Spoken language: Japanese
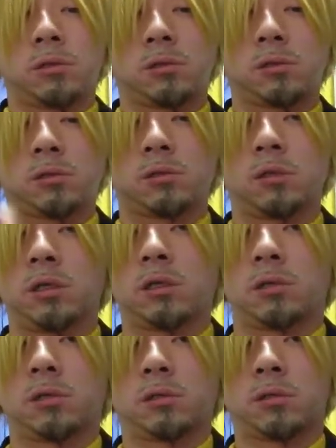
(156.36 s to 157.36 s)
点どう
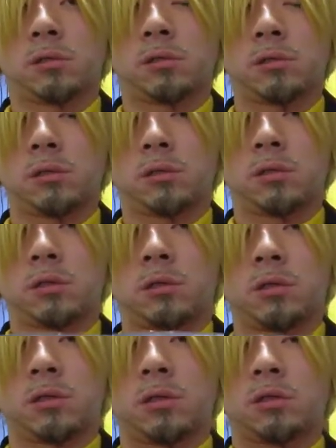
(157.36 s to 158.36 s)
だ
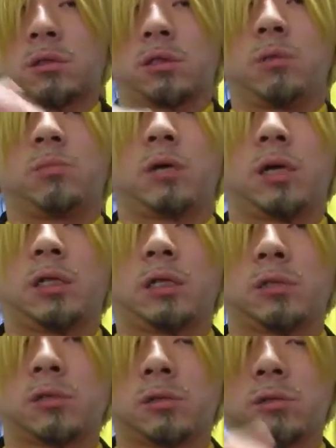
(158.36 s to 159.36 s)
全部入っ
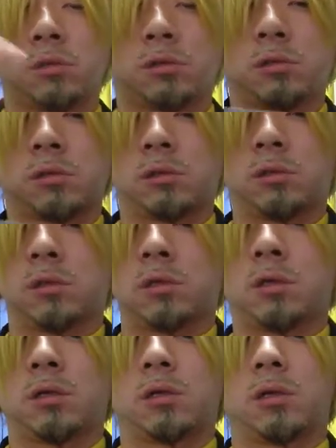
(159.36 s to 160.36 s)
てるぞ
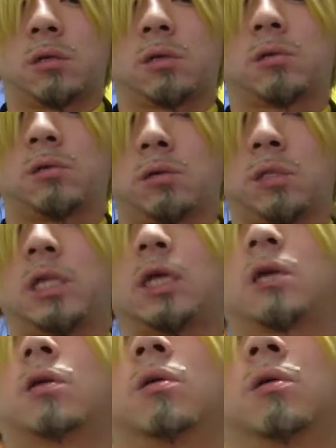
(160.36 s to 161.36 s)
これ
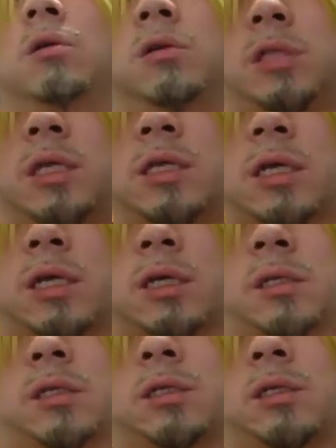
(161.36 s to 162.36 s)
で5000円
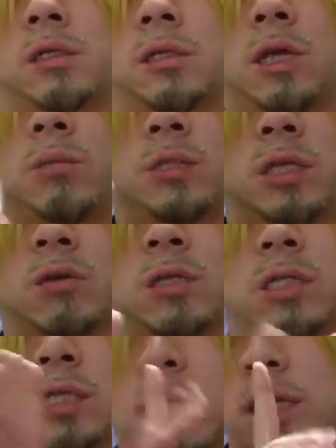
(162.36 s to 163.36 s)
ナミさんは
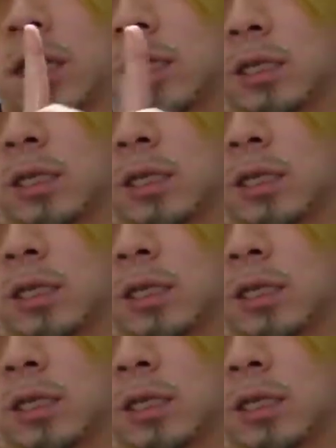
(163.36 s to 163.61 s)
知らない